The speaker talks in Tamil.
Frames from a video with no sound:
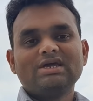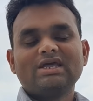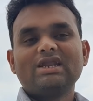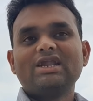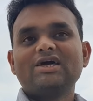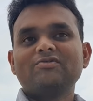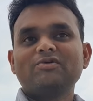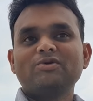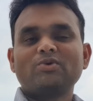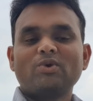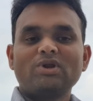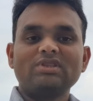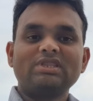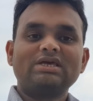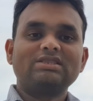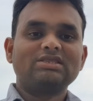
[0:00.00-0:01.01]
என்னடா அவன்
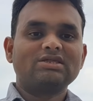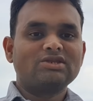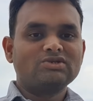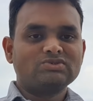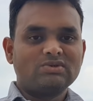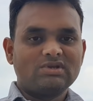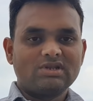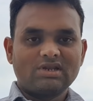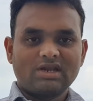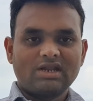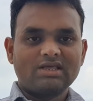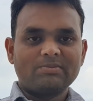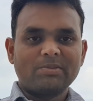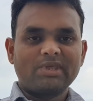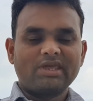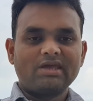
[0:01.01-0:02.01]
குழந்தைக்கு தெரியும்னு சொல்கிறேன்னு
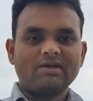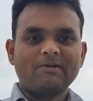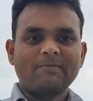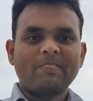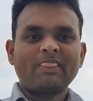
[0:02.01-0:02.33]
நினைக்கிப்பீங்க